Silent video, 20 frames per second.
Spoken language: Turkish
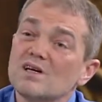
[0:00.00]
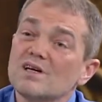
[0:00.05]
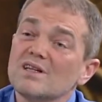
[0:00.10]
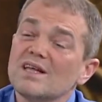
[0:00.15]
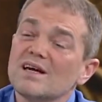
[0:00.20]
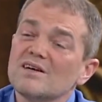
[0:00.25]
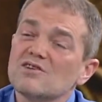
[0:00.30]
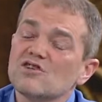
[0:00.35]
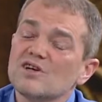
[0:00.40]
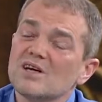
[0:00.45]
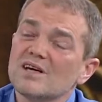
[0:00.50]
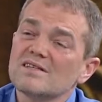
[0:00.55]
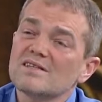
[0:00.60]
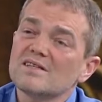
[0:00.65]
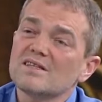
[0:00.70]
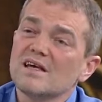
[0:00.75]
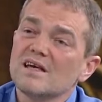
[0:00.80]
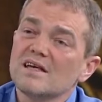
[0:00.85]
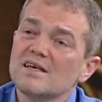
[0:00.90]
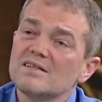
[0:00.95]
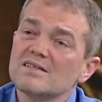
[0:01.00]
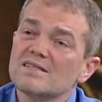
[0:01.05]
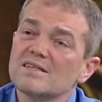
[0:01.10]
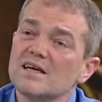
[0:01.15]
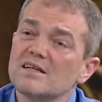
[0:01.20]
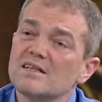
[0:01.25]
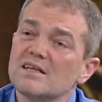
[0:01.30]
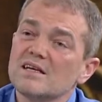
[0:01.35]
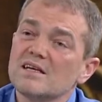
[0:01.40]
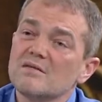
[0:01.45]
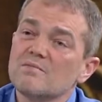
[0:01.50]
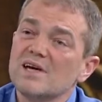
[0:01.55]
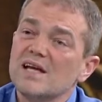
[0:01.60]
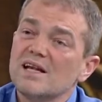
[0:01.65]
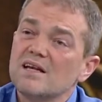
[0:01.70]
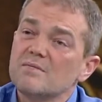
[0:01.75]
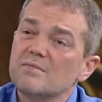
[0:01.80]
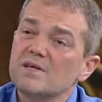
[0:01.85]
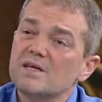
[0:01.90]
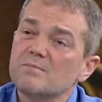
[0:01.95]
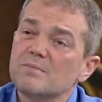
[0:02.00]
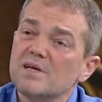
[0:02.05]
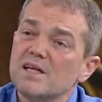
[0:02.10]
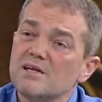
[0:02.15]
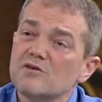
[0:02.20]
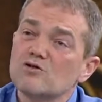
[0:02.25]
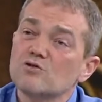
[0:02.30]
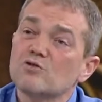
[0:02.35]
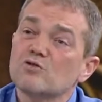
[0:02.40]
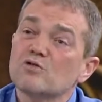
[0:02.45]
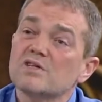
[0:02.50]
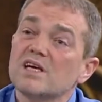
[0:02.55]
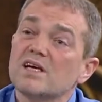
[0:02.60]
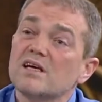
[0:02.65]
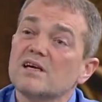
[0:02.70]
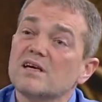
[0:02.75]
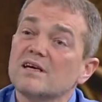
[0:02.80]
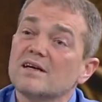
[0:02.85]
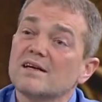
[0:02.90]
kılan şey aslında insandaki belli bir bilinç düzeyi,